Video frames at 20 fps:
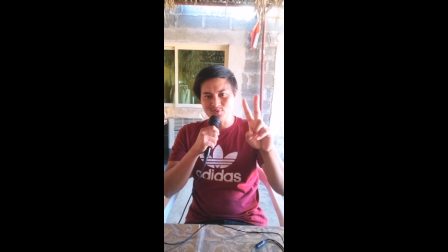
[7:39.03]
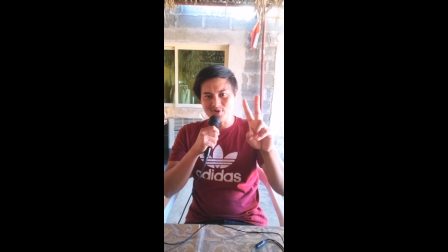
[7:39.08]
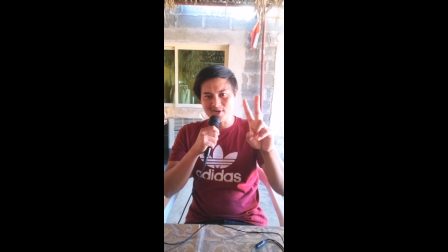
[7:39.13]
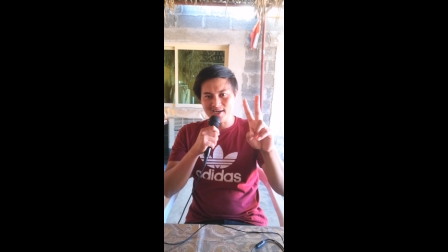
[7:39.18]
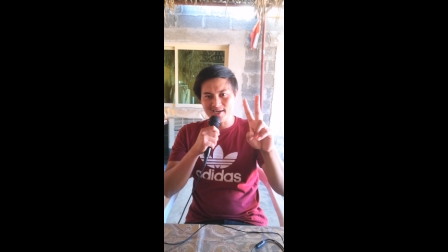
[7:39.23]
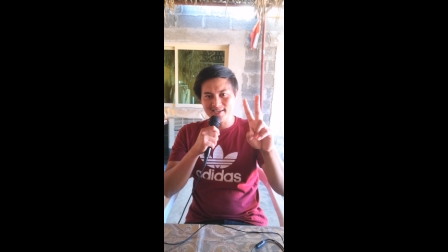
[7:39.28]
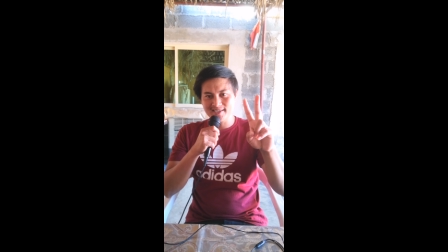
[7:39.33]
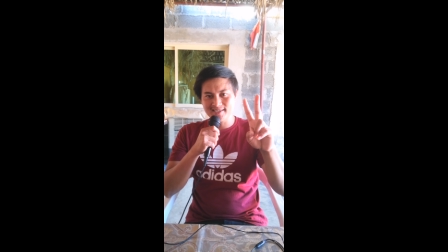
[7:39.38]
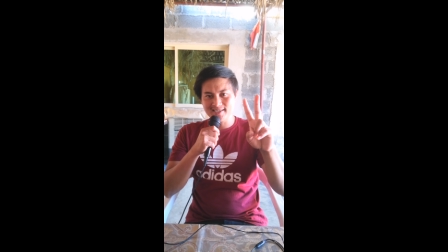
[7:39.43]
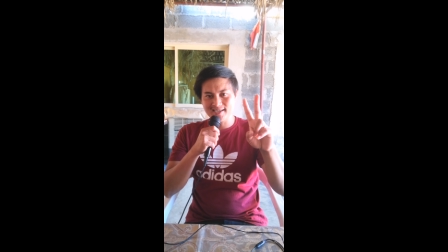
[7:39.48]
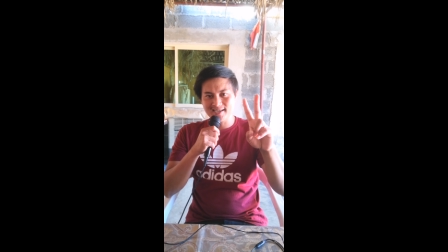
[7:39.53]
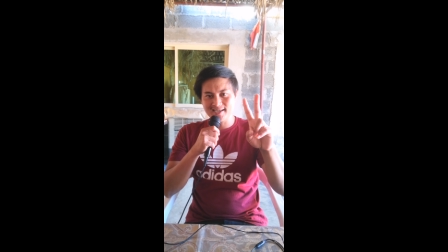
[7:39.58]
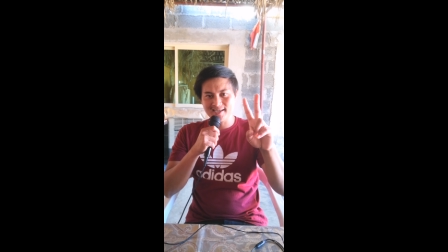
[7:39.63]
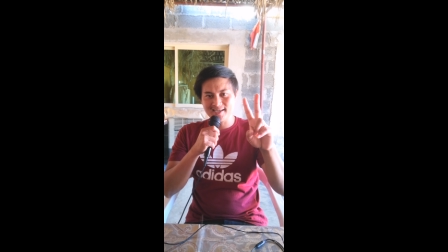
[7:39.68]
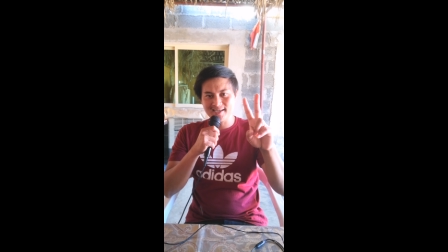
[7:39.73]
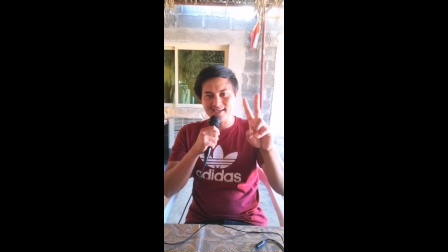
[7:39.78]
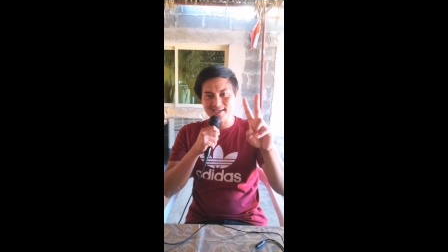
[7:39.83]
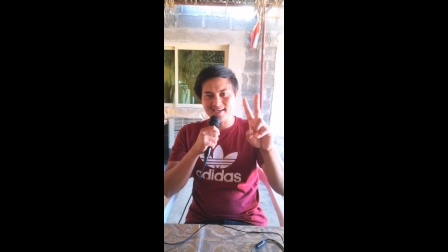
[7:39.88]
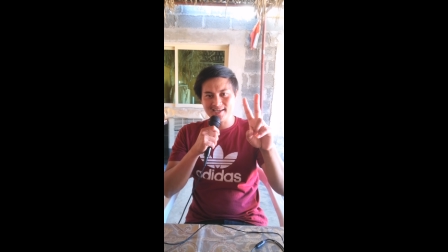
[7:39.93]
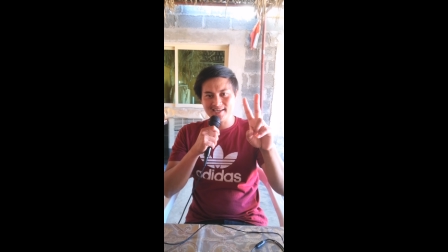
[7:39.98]
po ay
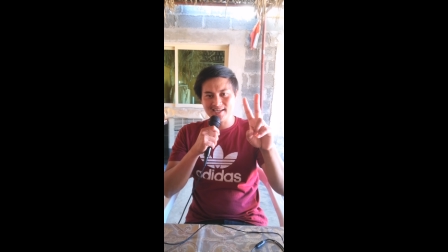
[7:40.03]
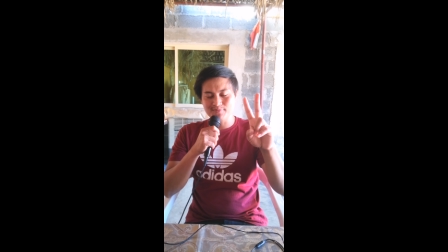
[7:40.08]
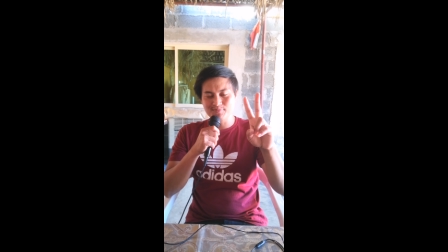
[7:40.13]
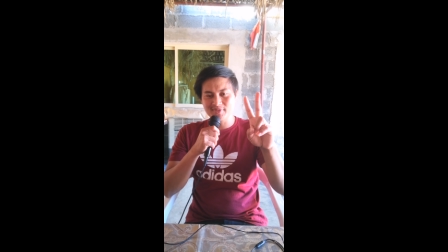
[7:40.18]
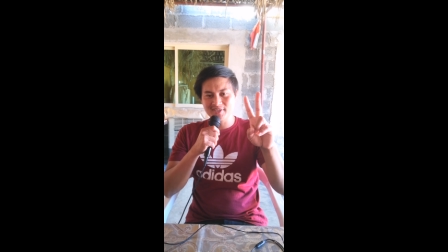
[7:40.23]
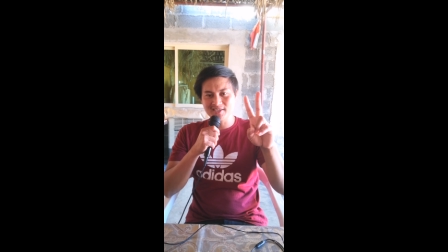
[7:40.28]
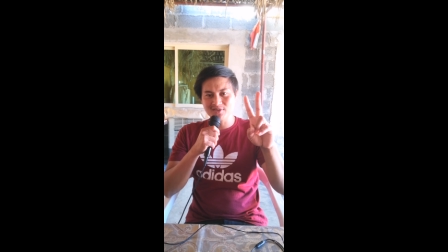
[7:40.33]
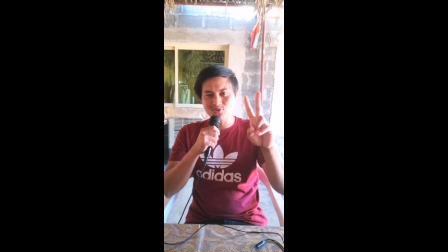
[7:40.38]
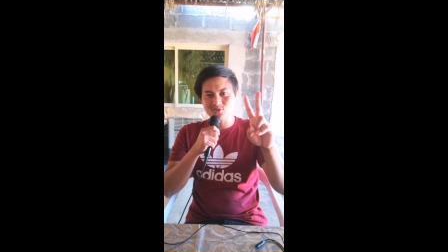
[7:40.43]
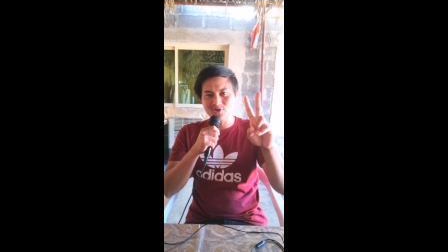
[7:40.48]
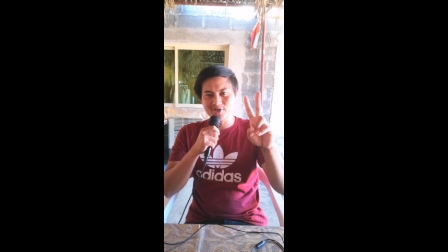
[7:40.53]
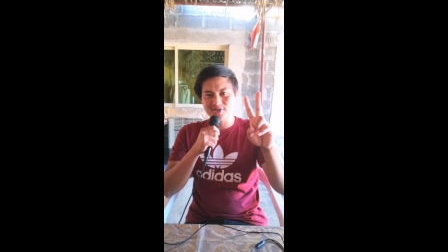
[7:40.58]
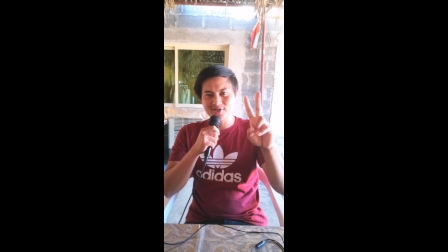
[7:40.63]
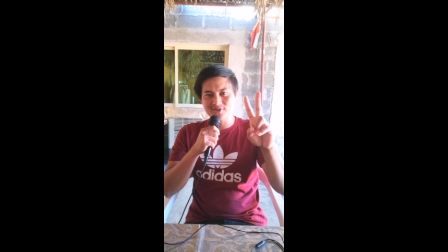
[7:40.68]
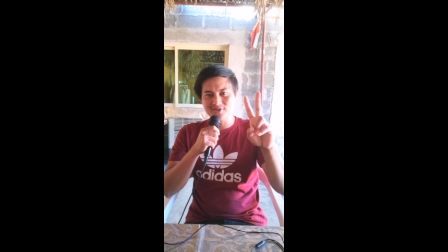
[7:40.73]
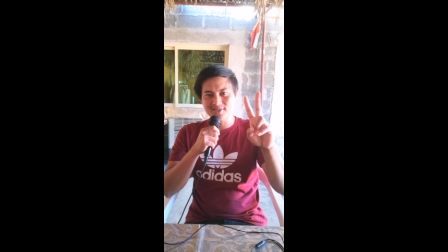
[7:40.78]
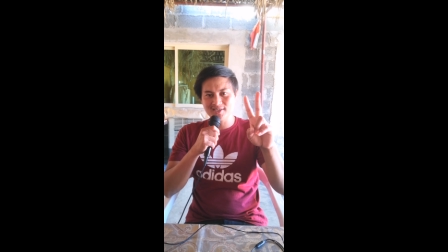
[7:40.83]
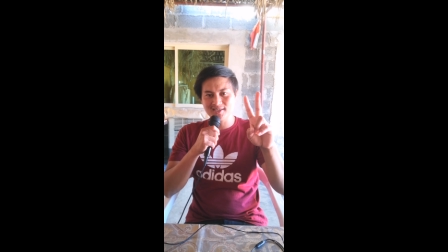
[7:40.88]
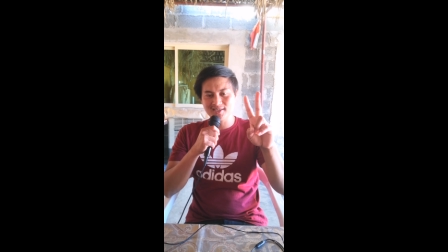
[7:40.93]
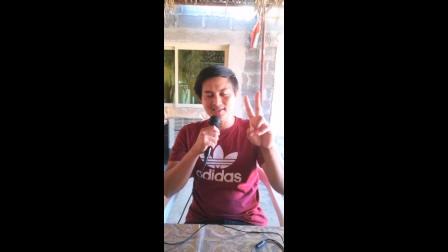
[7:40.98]
uh, nabigyan ko
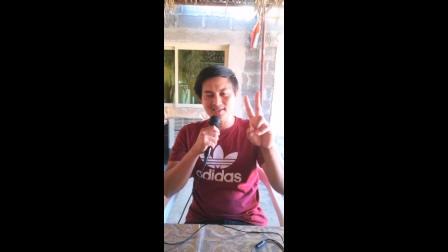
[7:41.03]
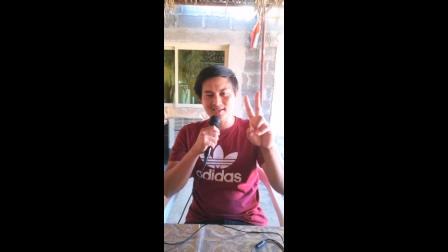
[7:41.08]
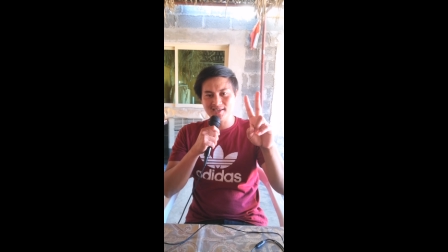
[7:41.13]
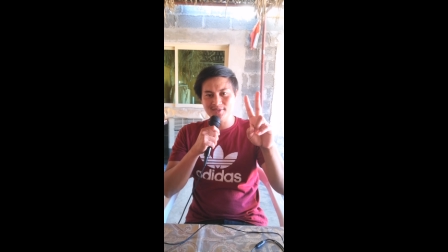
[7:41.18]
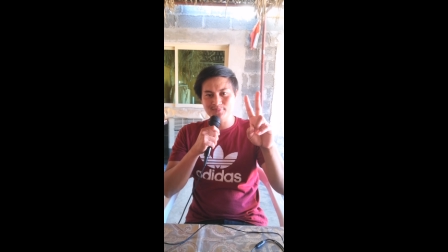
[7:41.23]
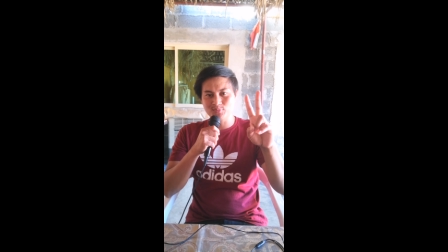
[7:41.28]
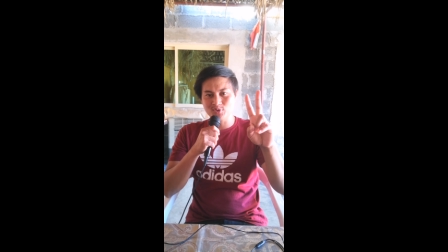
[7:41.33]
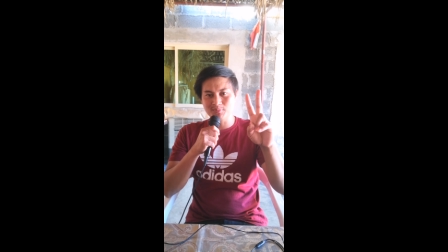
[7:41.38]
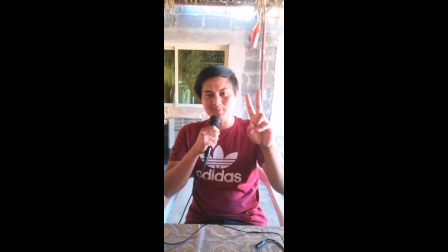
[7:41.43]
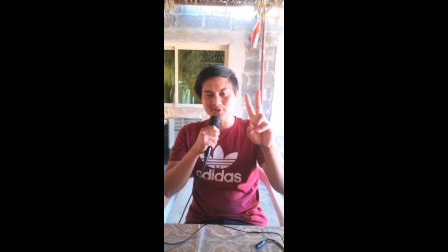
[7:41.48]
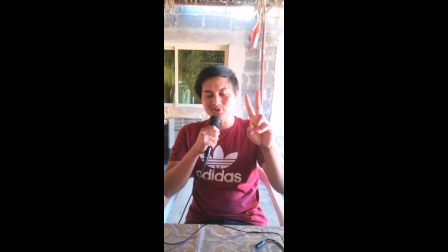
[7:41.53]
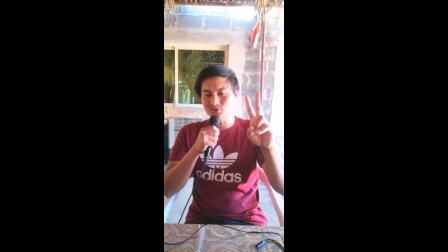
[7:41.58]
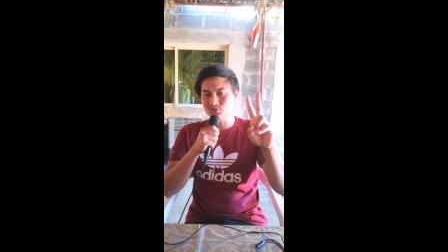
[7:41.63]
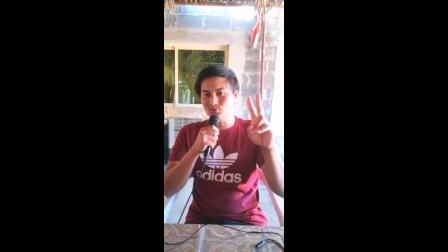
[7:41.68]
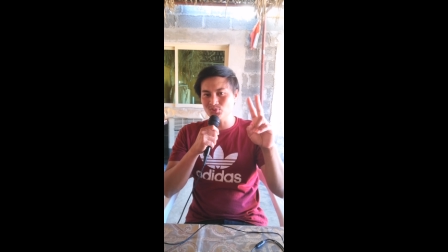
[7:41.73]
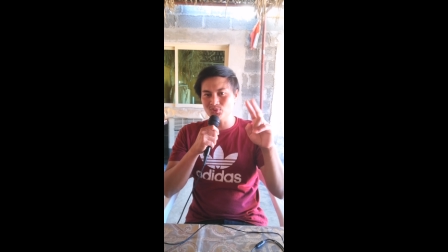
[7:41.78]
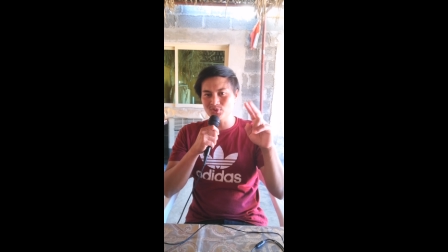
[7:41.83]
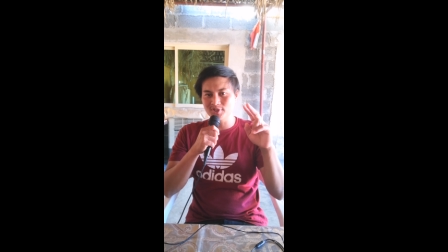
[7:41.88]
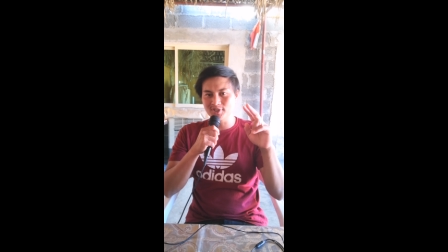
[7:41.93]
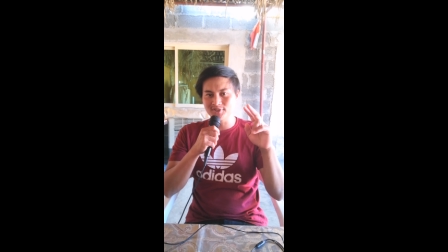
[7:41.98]
kayo ng uh, impormasyon
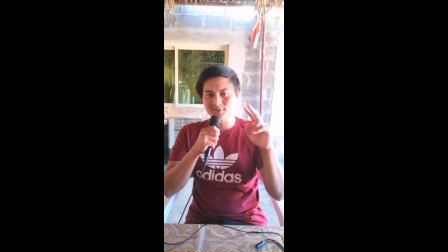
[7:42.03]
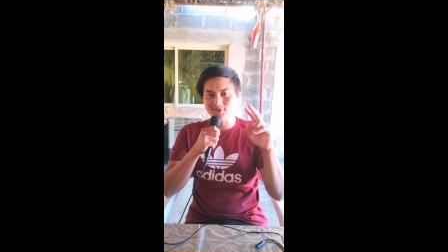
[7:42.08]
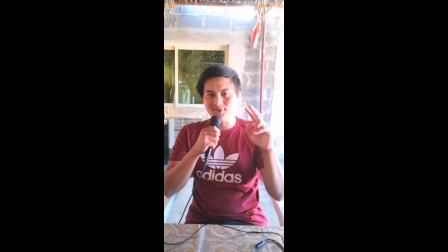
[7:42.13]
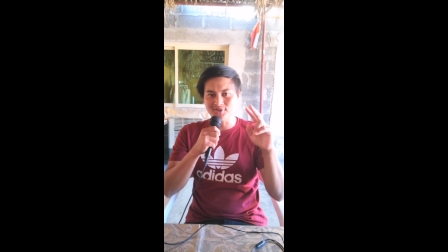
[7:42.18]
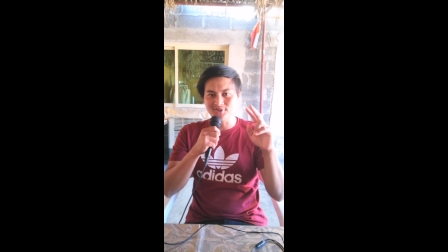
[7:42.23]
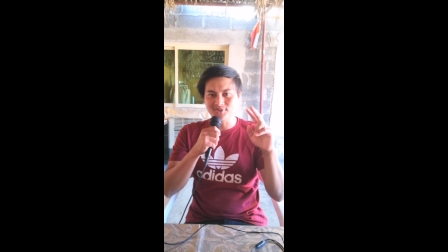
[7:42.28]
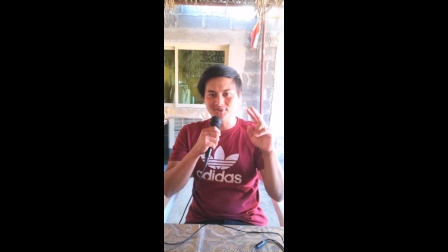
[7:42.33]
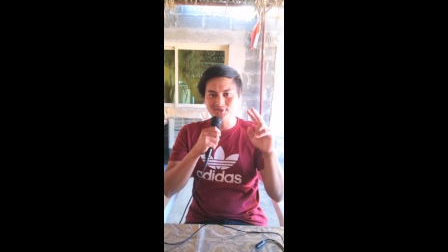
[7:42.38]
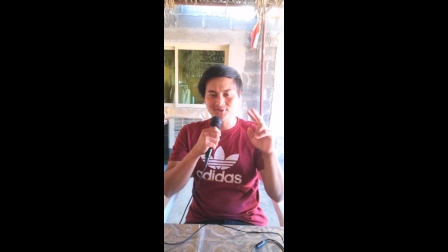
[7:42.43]
tungkol dito.